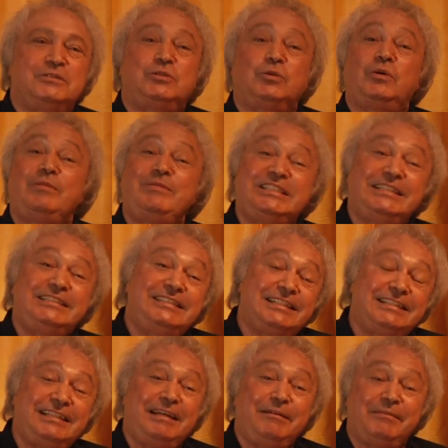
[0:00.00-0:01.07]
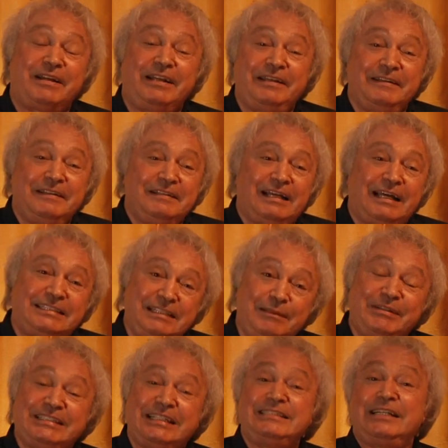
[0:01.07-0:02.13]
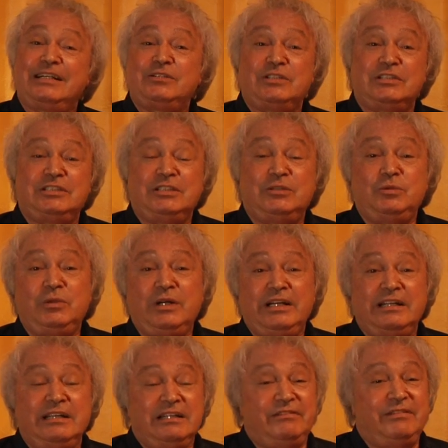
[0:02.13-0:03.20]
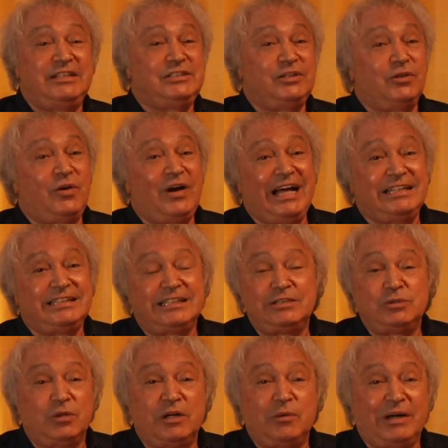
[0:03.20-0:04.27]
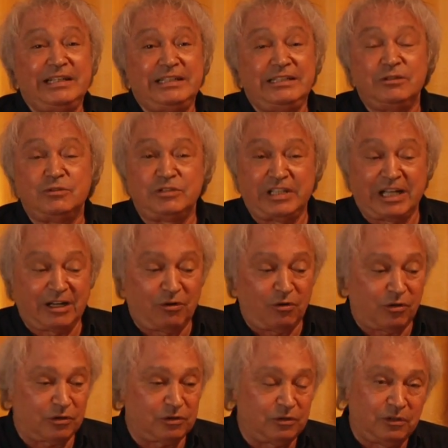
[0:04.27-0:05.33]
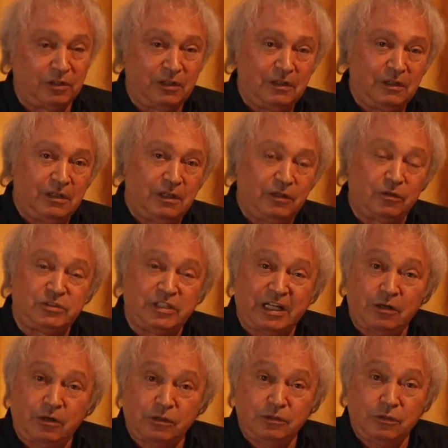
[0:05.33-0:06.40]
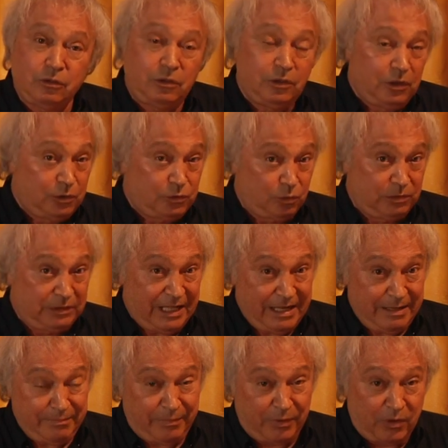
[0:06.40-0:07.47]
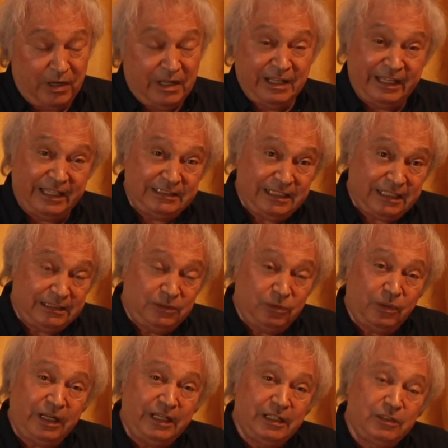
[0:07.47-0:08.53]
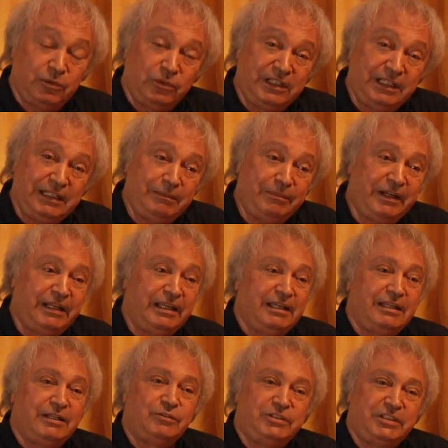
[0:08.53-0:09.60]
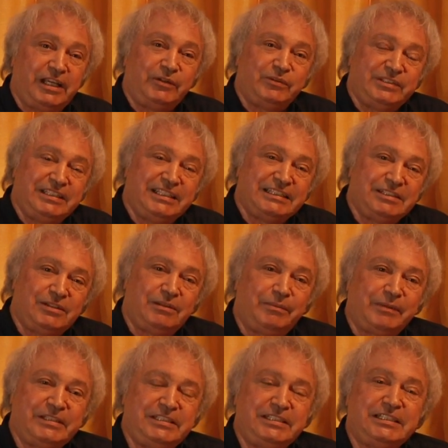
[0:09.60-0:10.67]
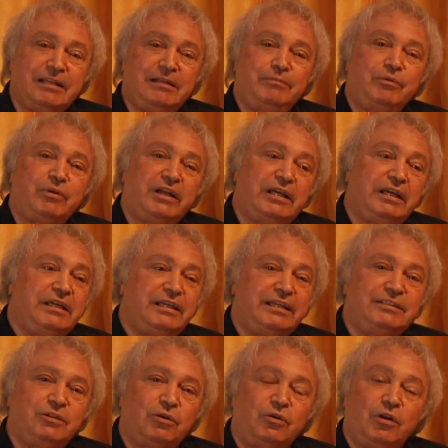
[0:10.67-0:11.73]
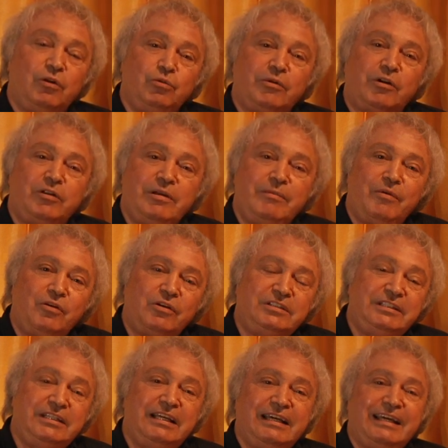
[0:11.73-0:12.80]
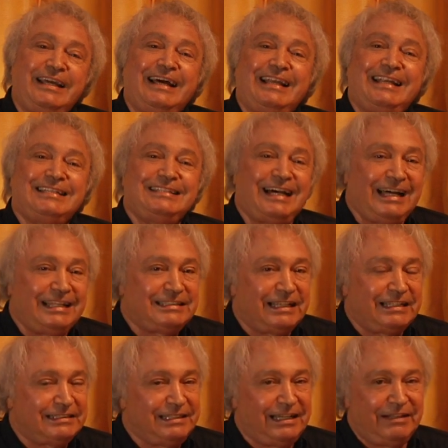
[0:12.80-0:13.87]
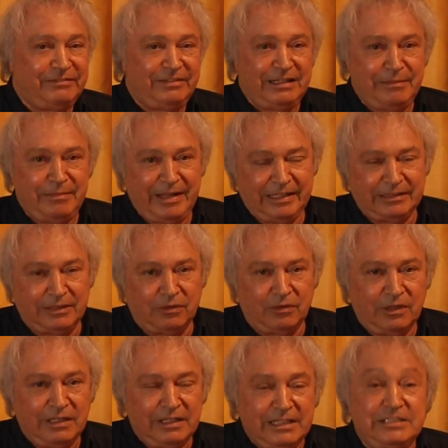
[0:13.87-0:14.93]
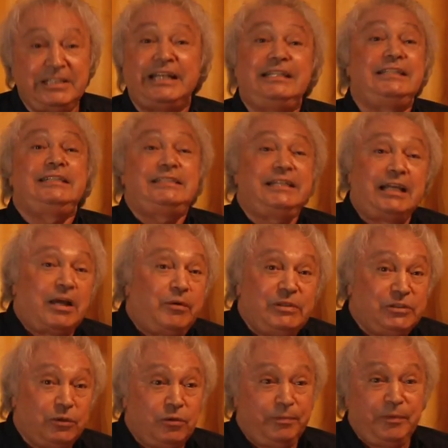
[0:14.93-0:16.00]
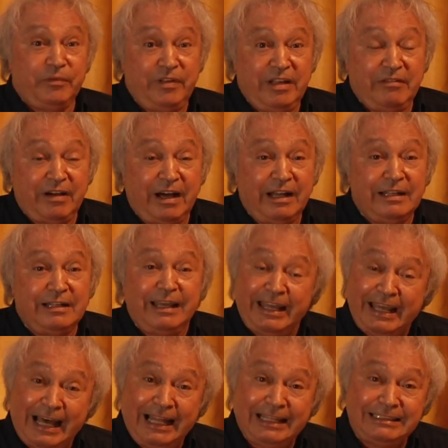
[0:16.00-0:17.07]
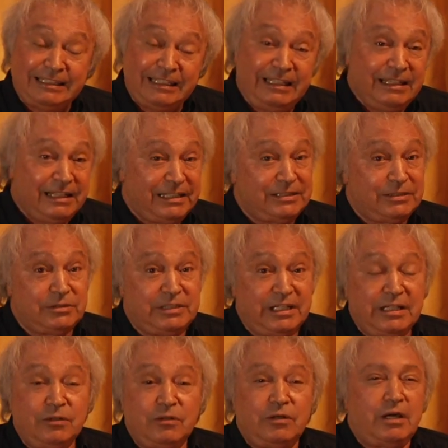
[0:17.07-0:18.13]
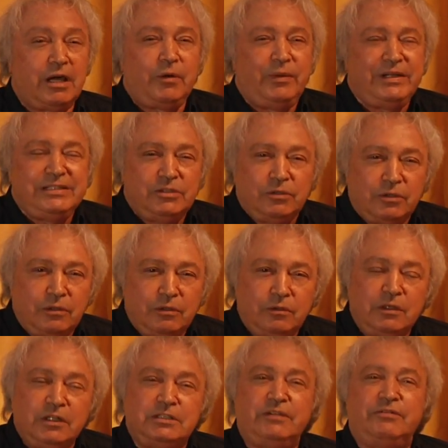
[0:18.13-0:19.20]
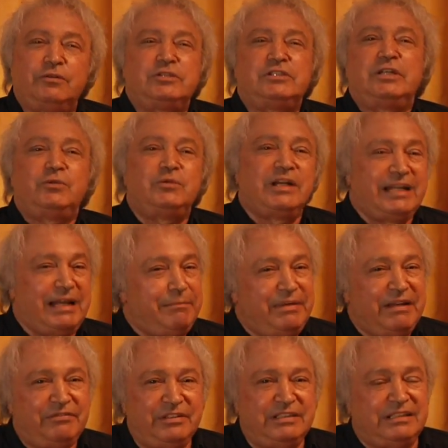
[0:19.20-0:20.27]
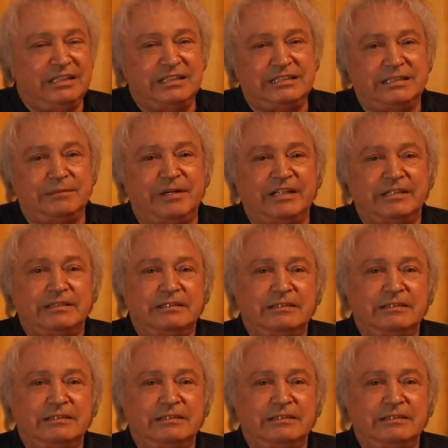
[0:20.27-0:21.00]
Su quel mese di settembre, assieme a tante cose sicure, ve ne sono altre sulle quali non c'è accordo. Non c'è accordo sul tempo e addirittura in alcuni libri non c'è un'indicazione precisa neppure intorno al numero dei morti e alla data dell'avvenimento. C'è chi dice che quel giorno pioveva e altri che sostengono che quel giorno ci fosse una nebbia fittissima.